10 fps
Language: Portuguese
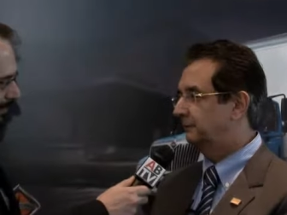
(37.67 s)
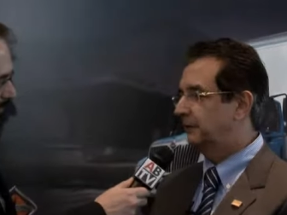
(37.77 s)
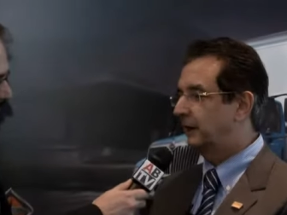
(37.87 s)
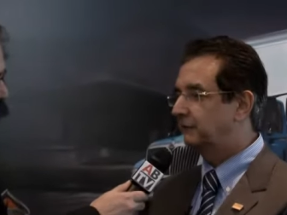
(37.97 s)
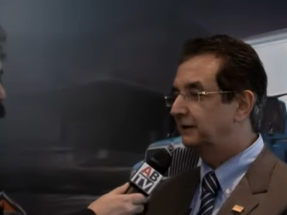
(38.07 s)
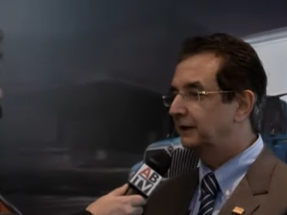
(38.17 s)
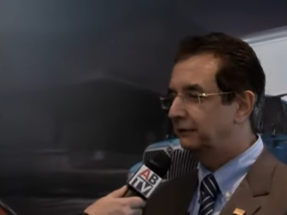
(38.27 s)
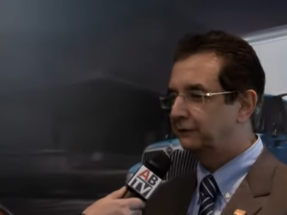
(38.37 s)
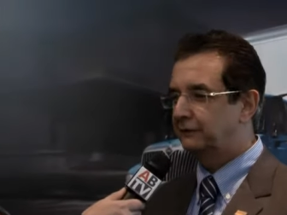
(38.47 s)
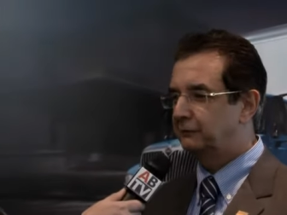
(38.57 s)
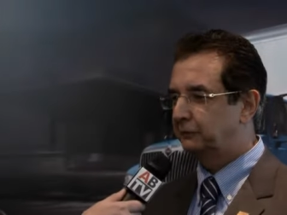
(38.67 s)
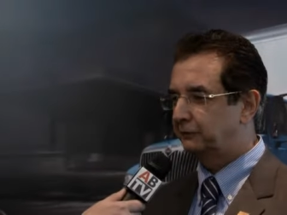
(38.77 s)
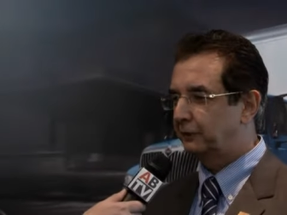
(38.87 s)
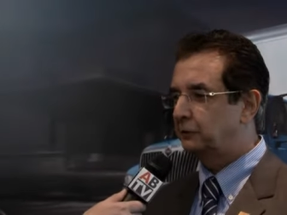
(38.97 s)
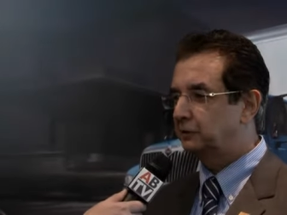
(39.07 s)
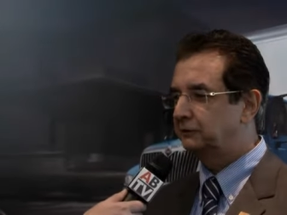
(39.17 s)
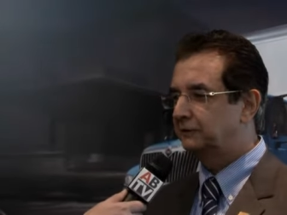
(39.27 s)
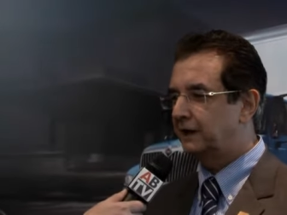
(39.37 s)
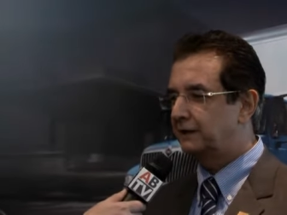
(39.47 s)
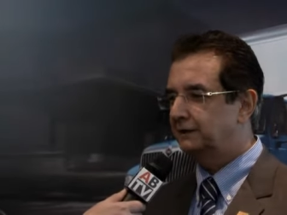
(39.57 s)
avaliação
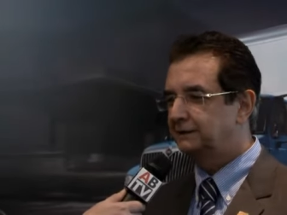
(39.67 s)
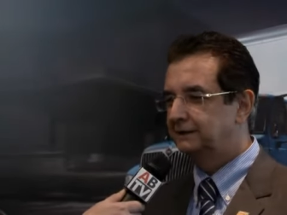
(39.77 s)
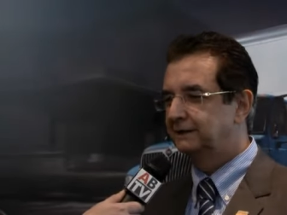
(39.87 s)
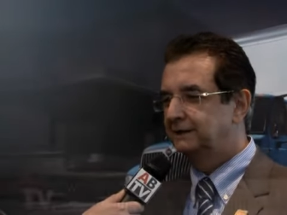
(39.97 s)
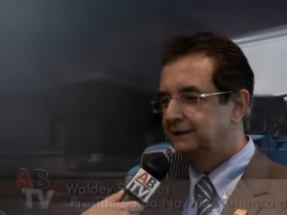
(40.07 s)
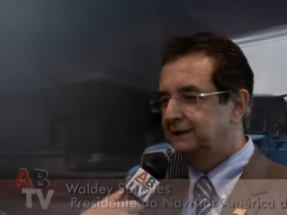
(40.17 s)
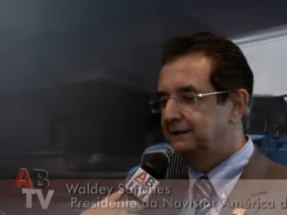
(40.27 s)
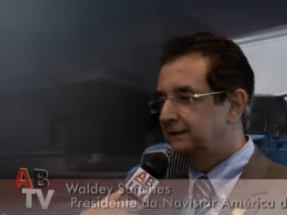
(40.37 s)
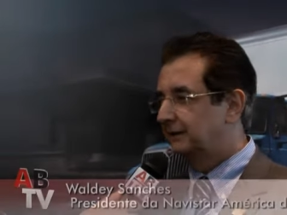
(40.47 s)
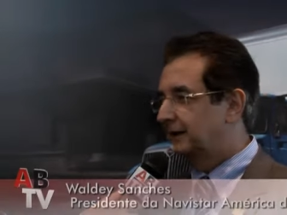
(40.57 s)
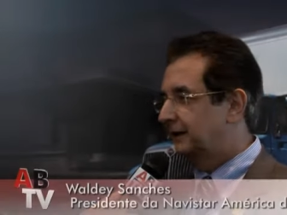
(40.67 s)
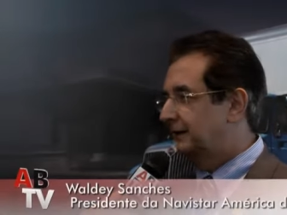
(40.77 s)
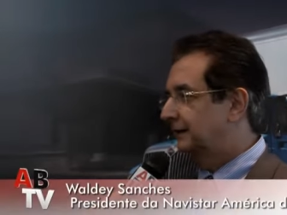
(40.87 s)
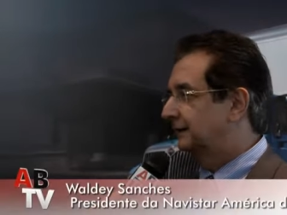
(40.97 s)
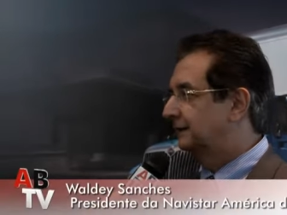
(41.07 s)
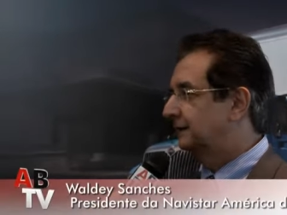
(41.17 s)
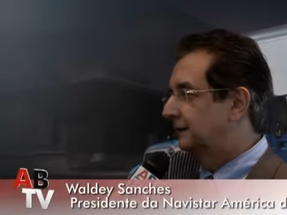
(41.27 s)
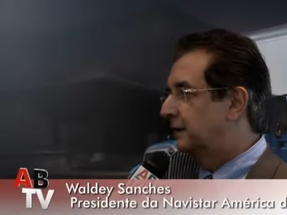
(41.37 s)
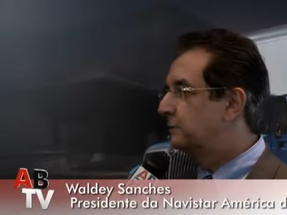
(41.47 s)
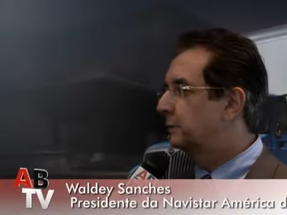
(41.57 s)
extraordinária da
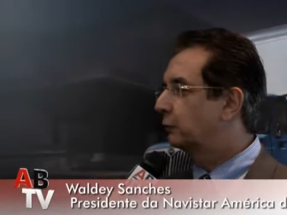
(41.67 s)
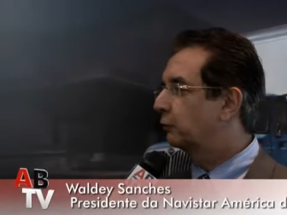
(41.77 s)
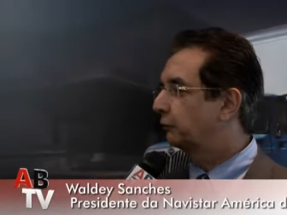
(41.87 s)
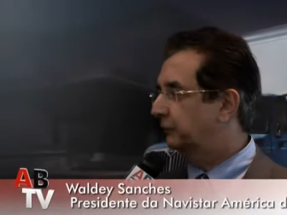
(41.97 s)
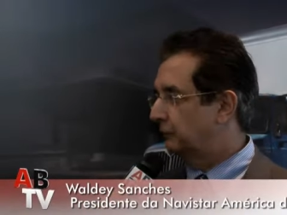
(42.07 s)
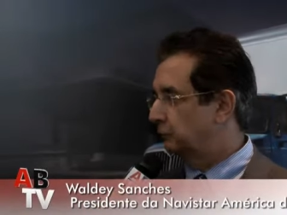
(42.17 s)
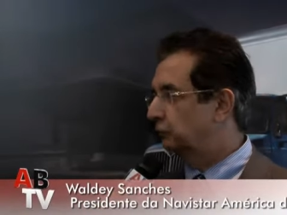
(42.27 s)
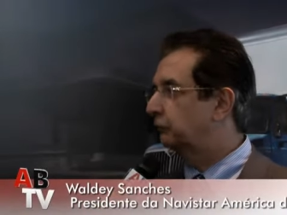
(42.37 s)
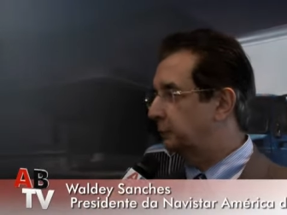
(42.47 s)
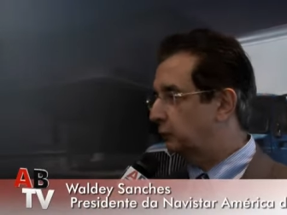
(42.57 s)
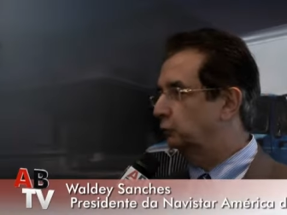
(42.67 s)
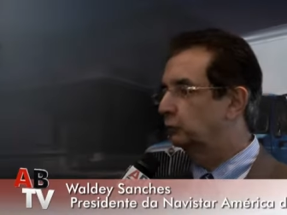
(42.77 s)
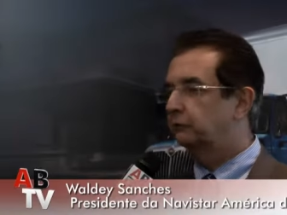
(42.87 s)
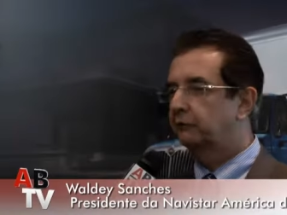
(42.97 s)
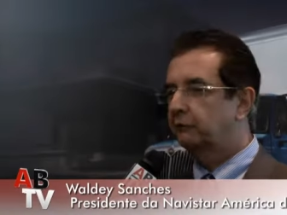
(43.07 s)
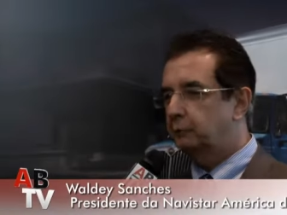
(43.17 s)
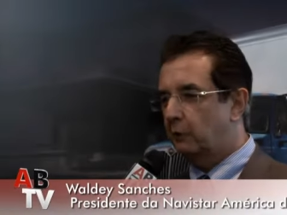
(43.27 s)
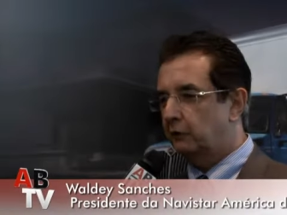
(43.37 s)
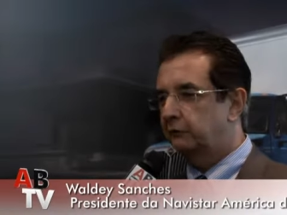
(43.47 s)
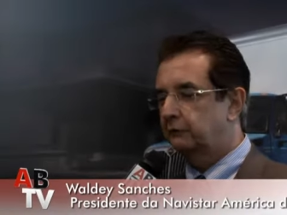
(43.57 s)
repercussão dos produtos
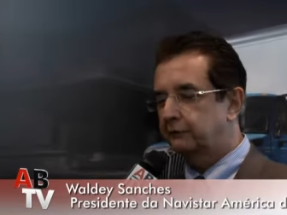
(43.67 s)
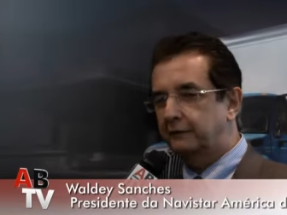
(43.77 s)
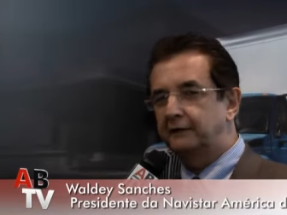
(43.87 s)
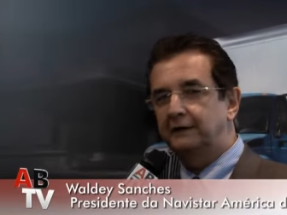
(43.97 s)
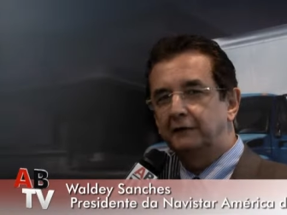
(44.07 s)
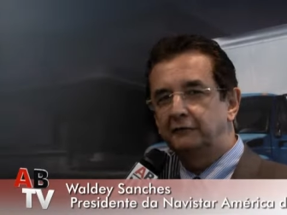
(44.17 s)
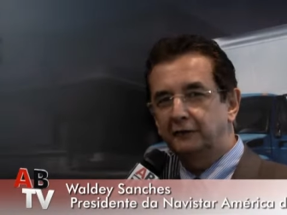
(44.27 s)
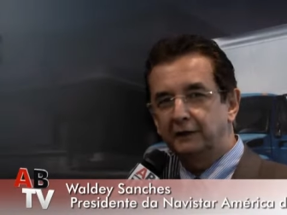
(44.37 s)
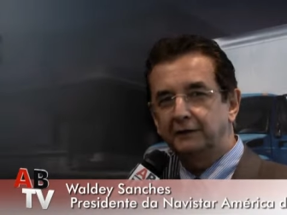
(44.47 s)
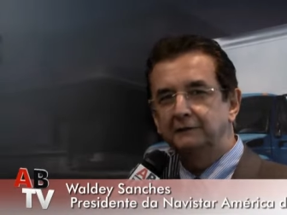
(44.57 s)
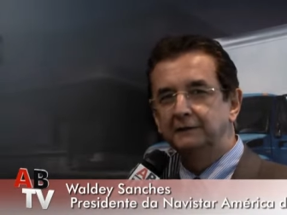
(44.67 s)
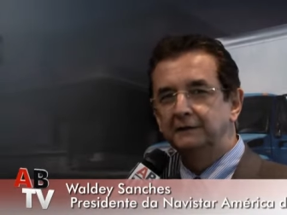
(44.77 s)
expostos aqui na feira